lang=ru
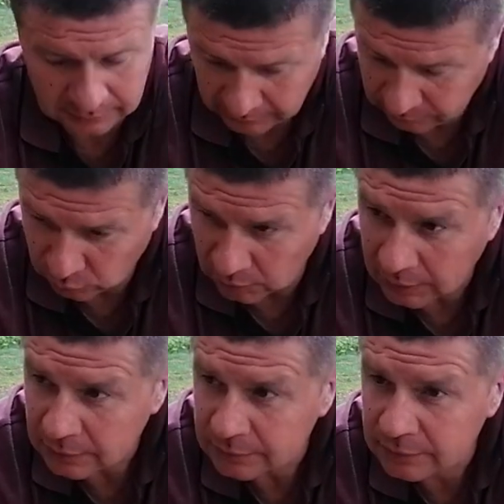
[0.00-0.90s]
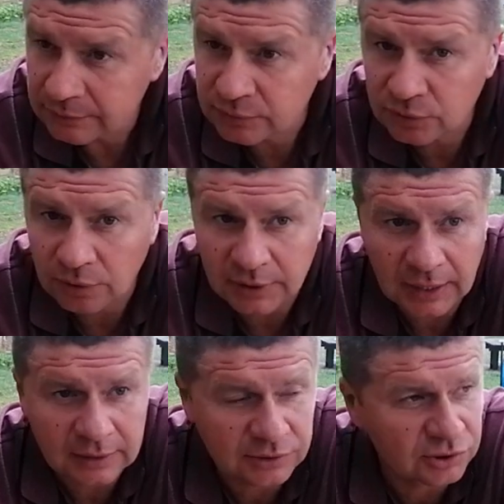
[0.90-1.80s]
Тревога. И все,
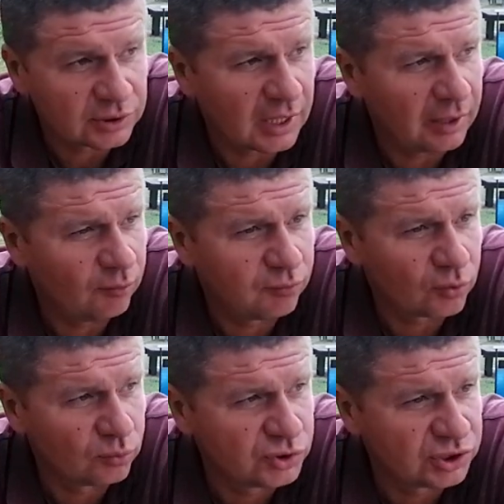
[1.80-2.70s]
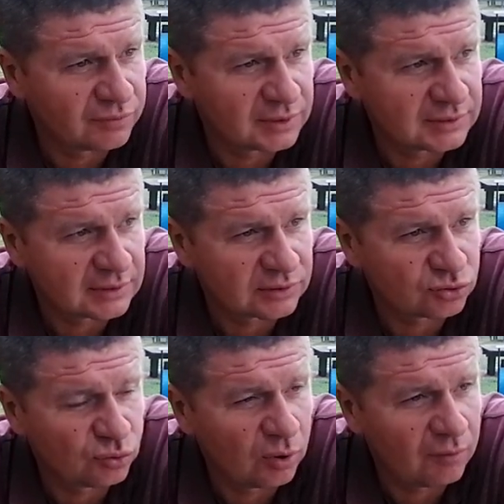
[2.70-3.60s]
я начинаю вкручиваться
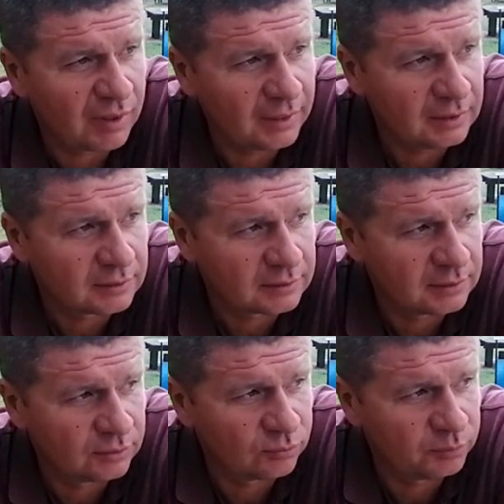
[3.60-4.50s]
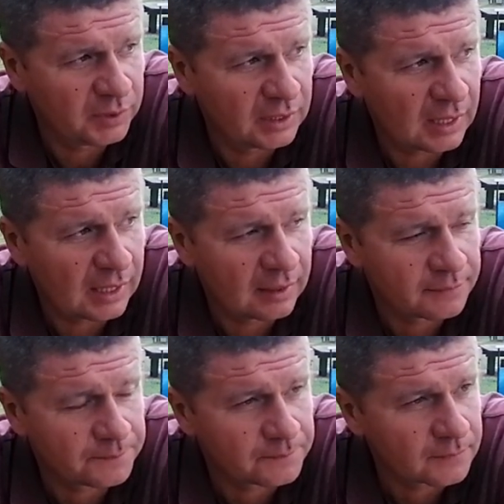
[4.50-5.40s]
снова, и у меня
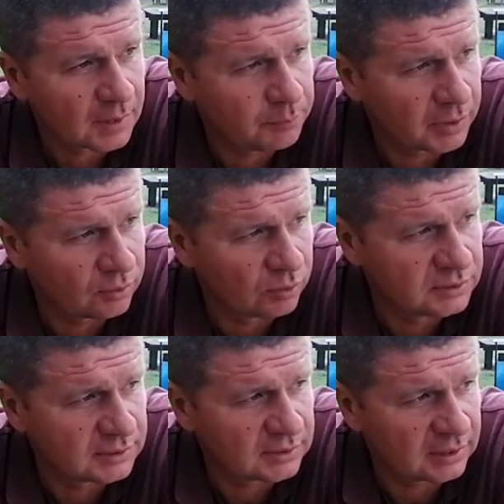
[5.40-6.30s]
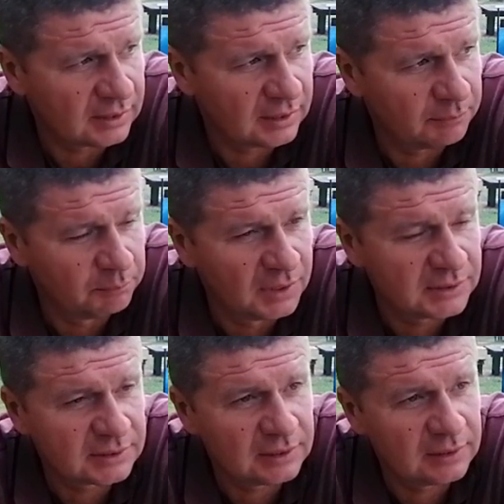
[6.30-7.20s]
приходят такие
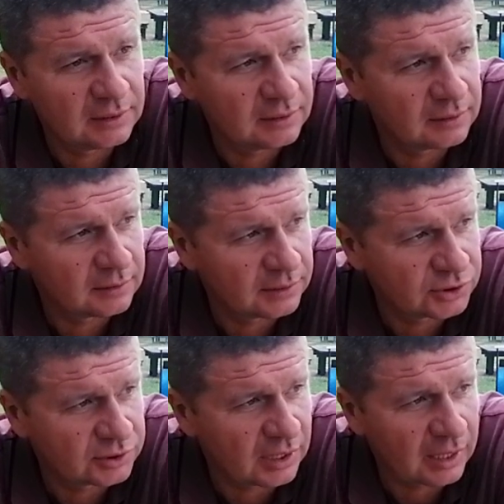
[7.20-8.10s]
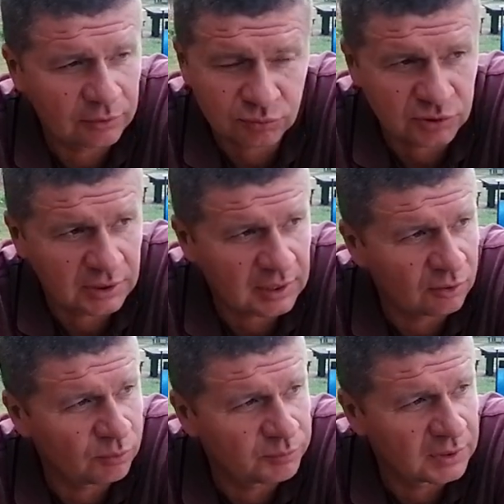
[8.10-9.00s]
мысли, начинают уже на
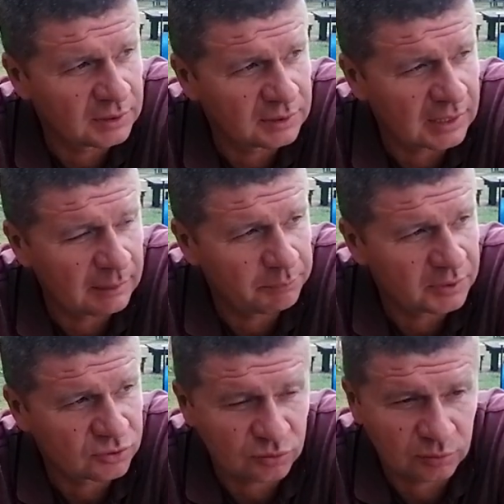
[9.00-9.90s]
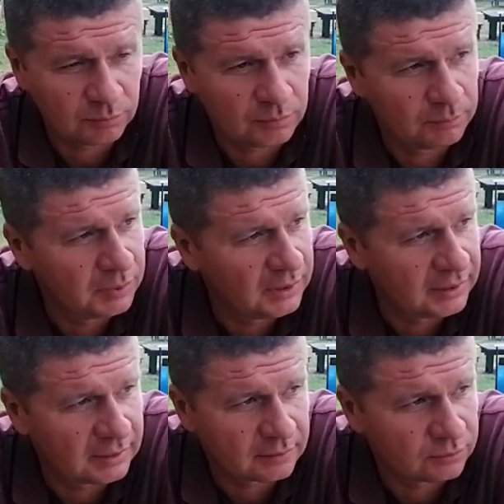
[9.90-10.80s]
каком-то этапе, что,
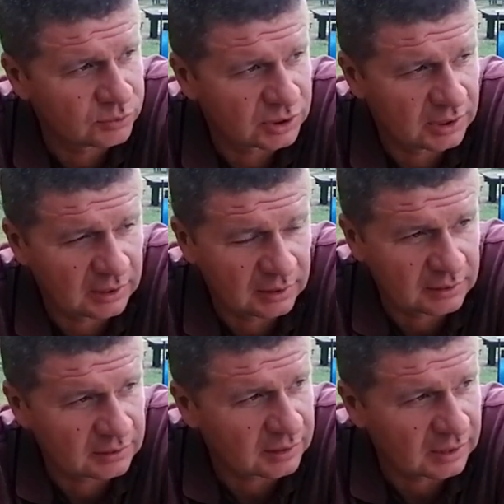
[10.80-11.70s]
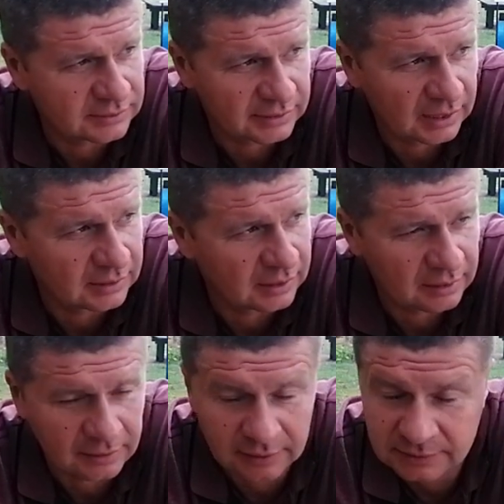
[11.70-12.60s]
блин, уже этот раз я,
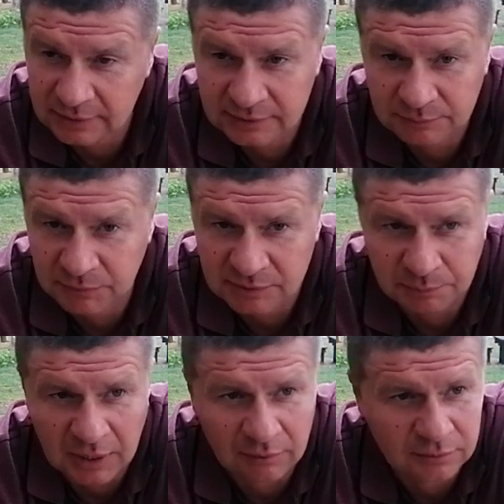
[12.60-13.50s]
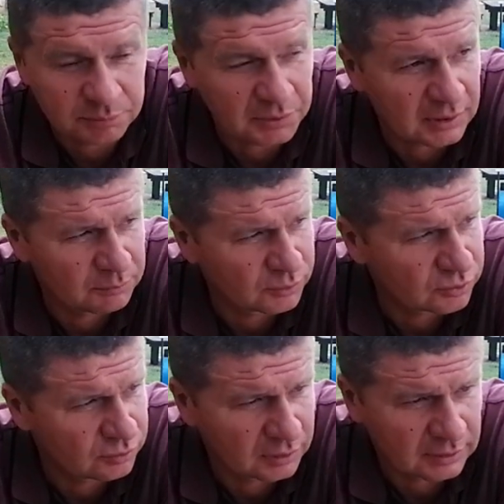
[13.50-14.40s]
наверное, с этим не справлюсь, потому
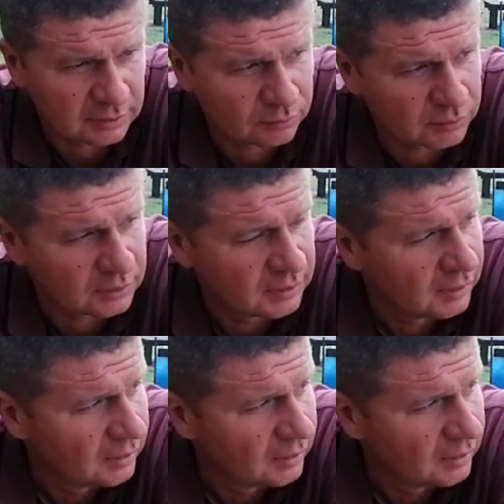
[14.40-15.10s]
что это вот